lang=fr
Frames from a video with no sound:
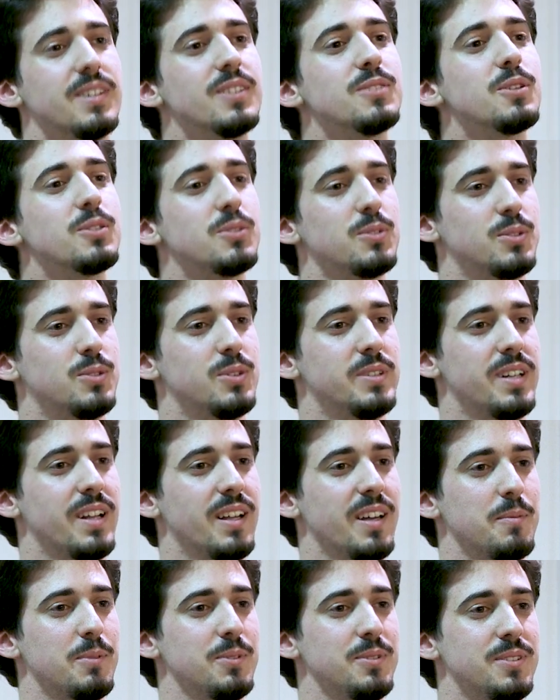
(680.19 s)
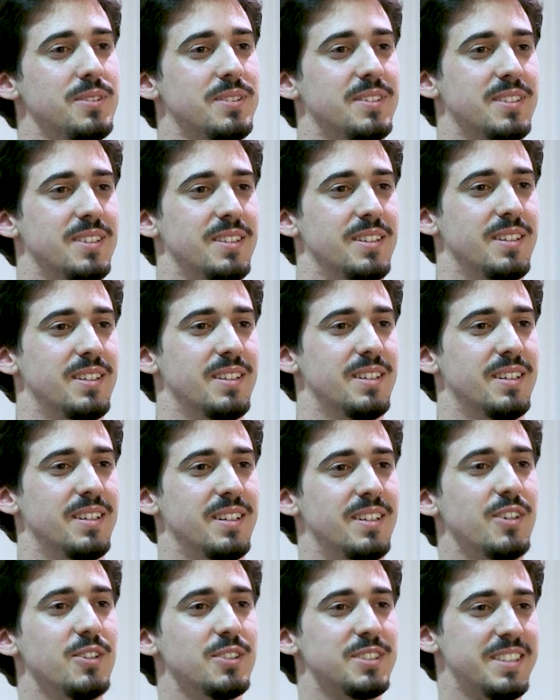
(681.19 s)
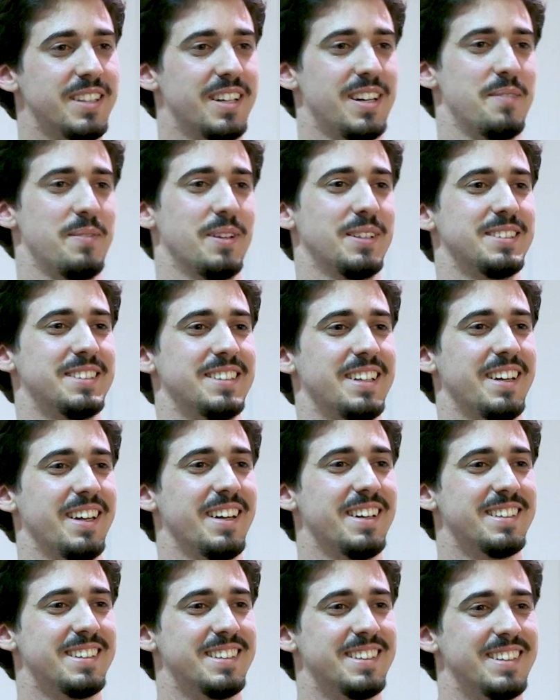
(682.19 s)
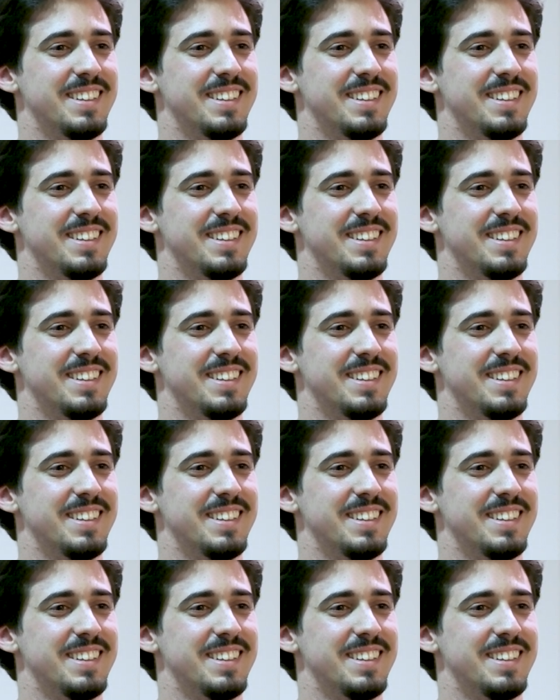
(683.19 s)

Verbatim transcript: Toi, tu, sais la réponse Non, je dis à la personne qui est derrière.